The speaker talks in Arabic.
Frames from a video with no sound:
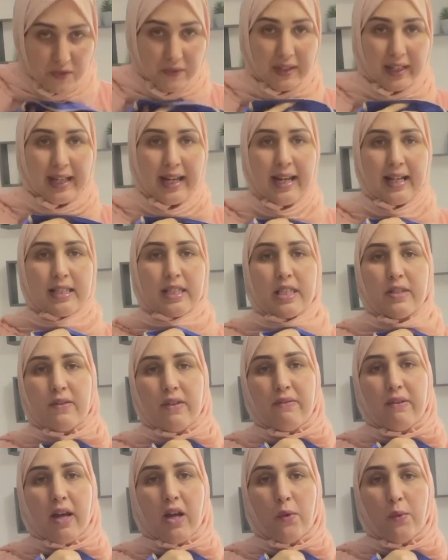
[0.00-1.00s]
فيه غير هاد
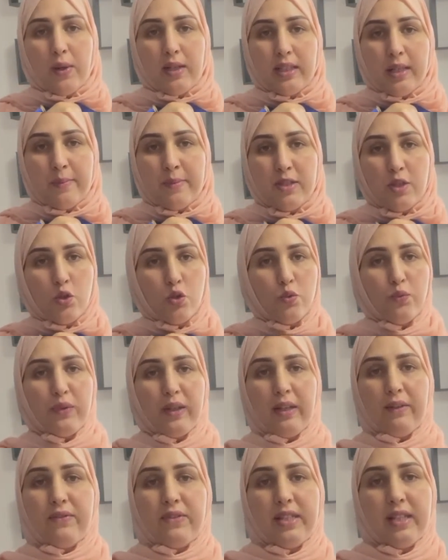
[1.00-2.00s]
السيفه هواده من تحت وفيه
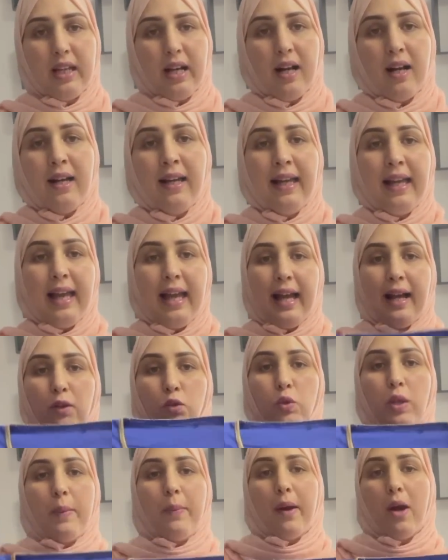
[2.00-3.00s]
الفتيحه
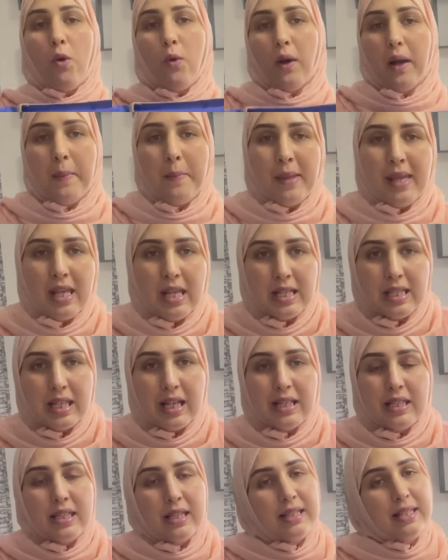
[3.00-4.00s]
هادو كيبقاو
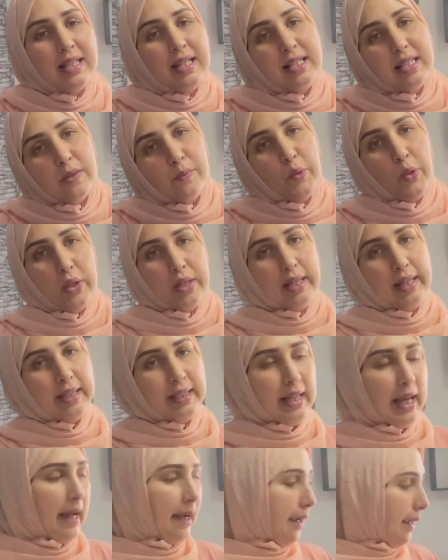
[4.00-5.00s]
قميصات ديال صبوح
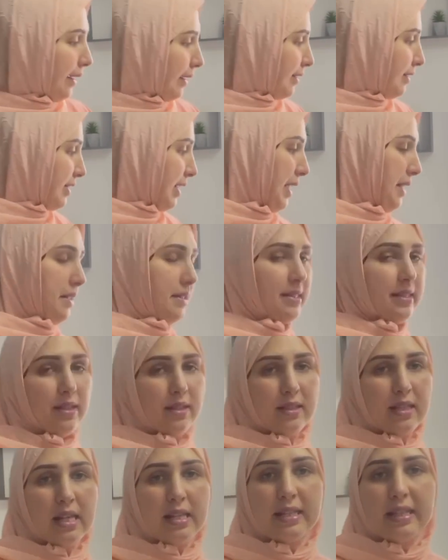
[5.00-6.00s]
العيد هكا كتحل
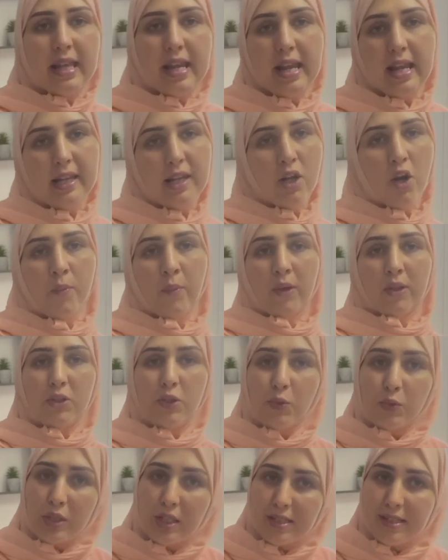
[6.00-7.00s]
حتى عليهم اختي
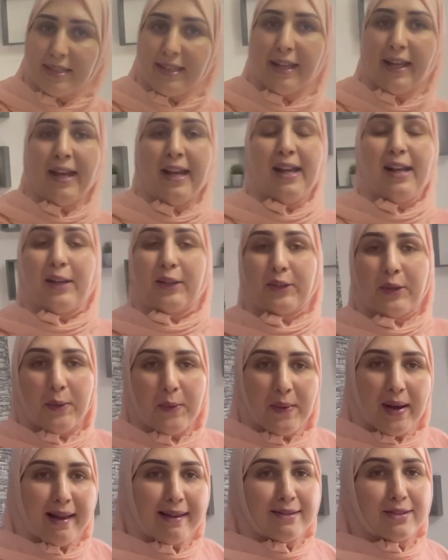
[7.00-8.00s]
وتخصلي
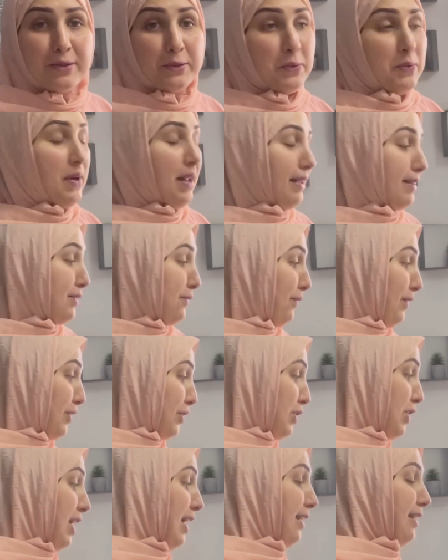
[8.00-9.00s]
دوارتك ولا اختي في
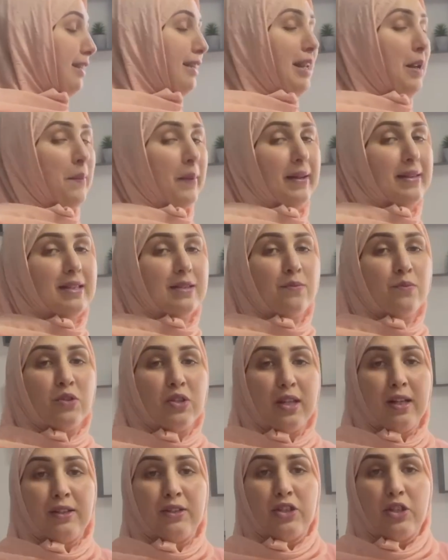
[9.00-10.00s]
العشيه هكاك لا بغيتي
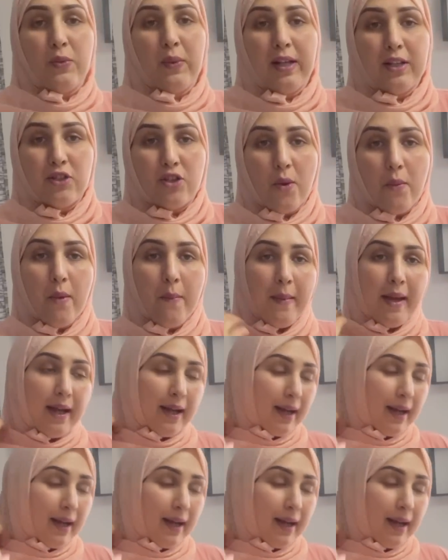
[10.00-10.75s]
تمشي عند شي واحد تشربي معاه